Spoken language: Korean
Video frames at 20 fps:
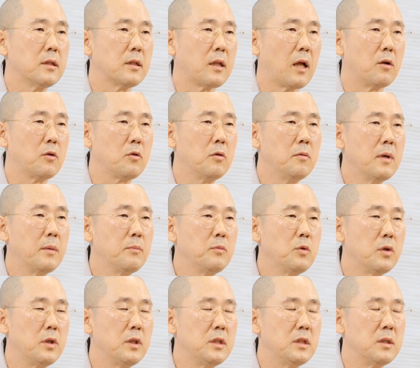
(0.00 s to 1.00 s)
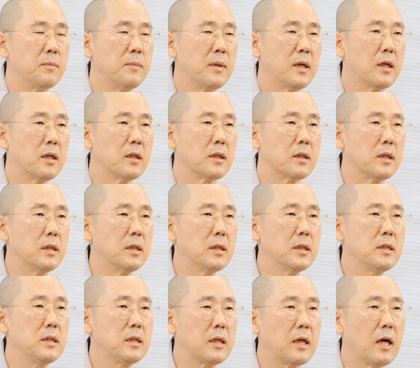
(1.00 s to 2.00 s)
달콤함도 있지만
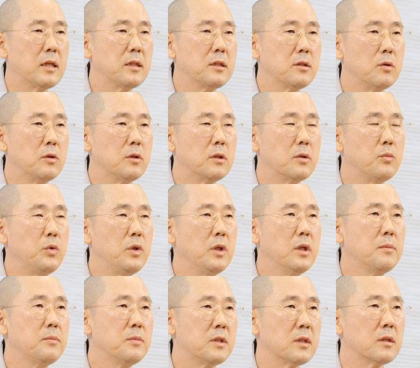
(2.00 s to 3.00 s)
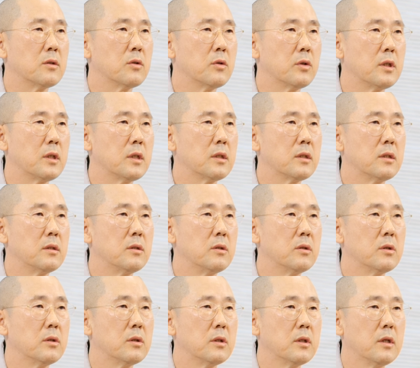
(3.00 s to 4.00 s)
그것이 가지고 있는 위험성도 있거든요.
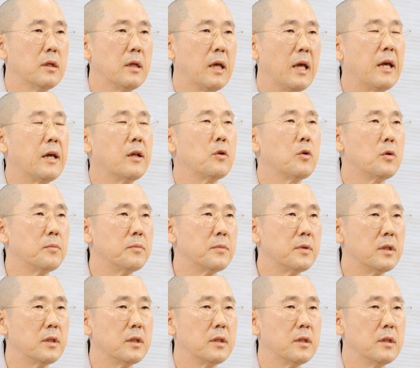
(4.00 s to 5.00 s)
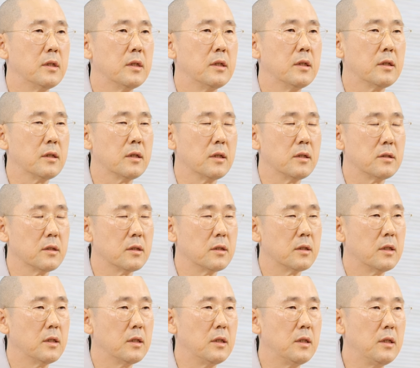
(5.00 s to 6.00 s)
해로움들. 그래서
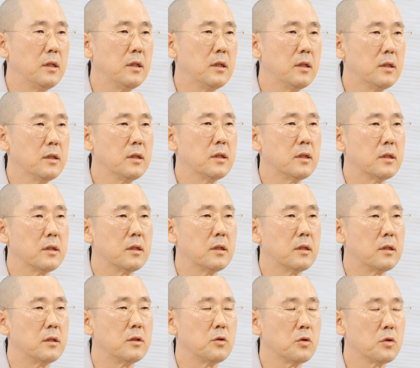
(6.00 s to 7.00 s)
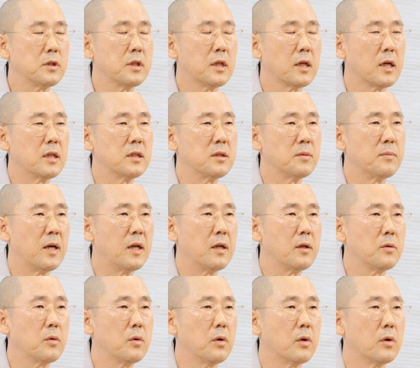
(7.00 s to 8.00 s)
이런 것들을 쫓아가지
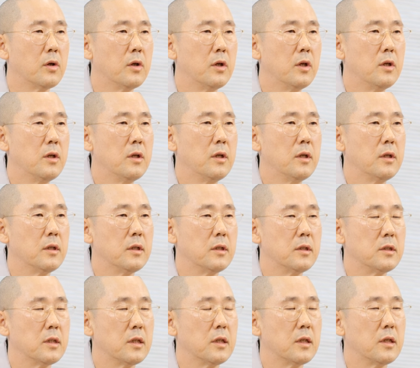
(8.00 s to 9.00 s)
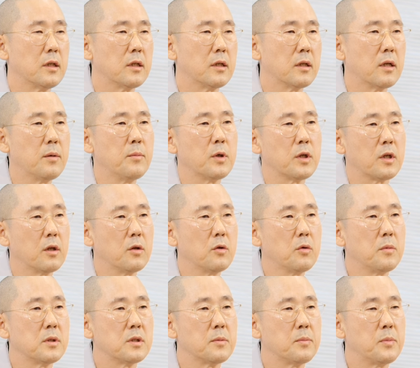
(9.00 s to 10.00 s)
말고, 이제 그러면
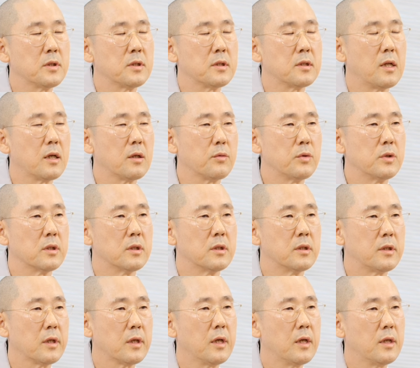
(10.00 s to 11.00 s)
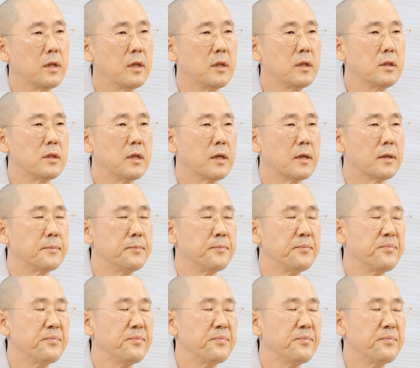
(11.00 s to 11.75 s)
괴로움에서 벗어나기 위해서 어떻게 해야 되느냐.